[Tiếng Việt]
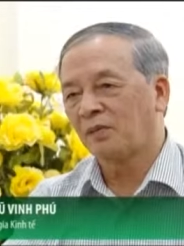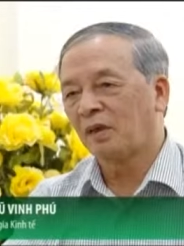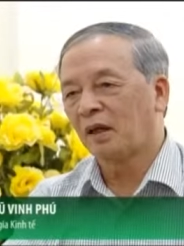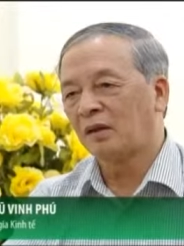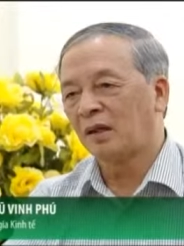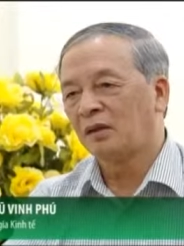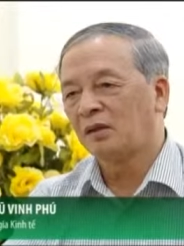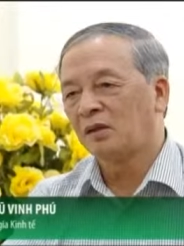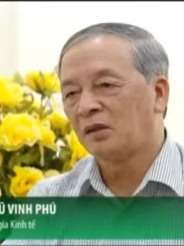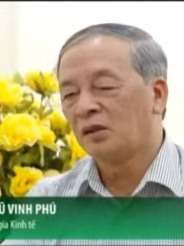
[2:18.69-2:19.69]
Phải không ạ?
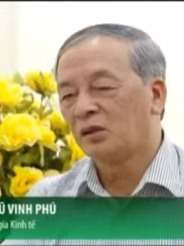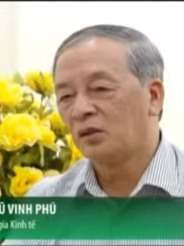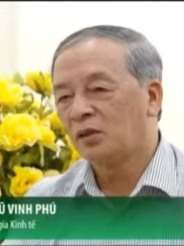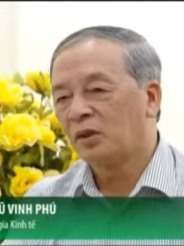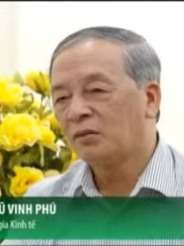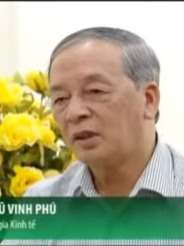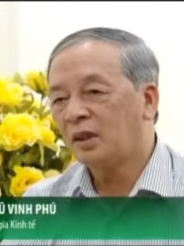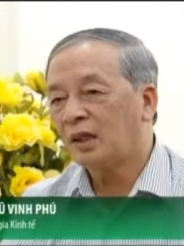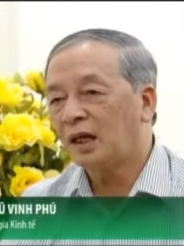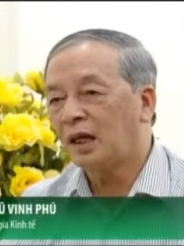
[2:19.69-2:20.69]
Rồi một vấn đề
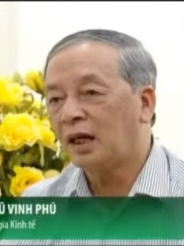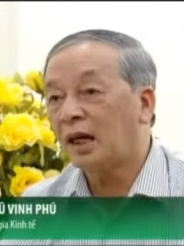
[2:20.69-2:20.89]
nữa là